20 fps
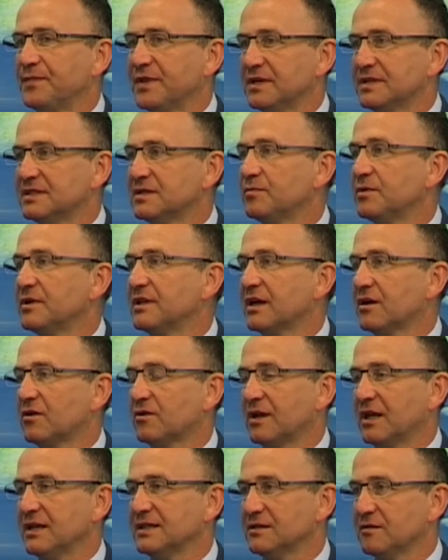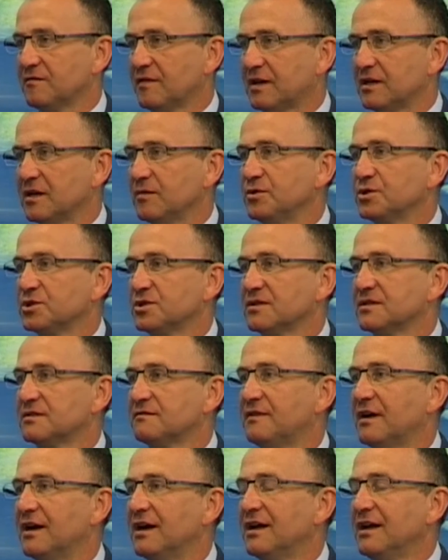dyscyplinach organizowane
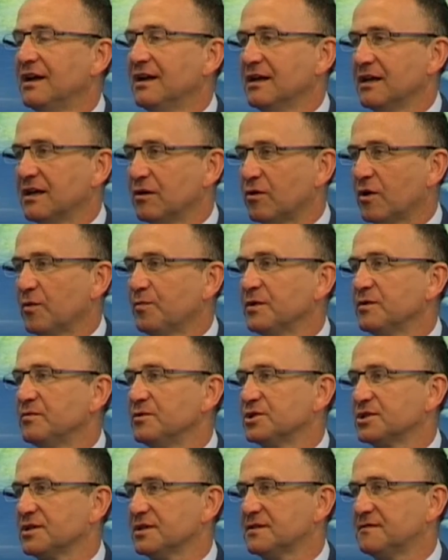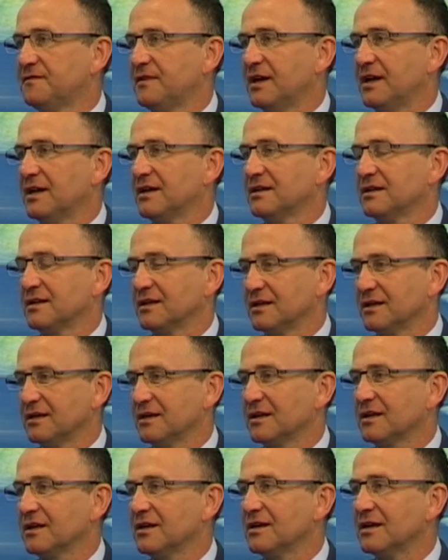Mistrzostwa Europy, Mistrzostwa
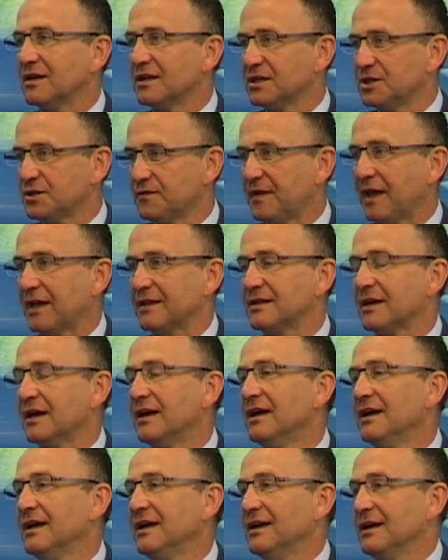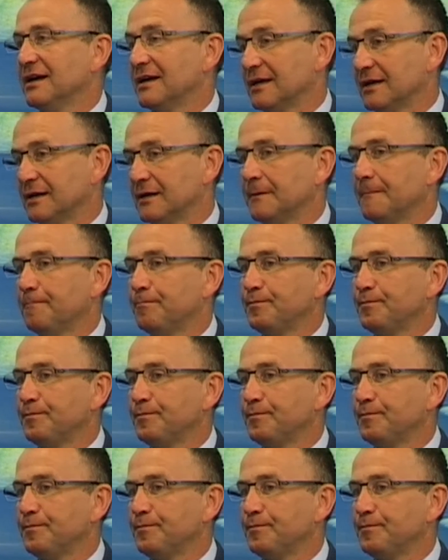Świata. E, e,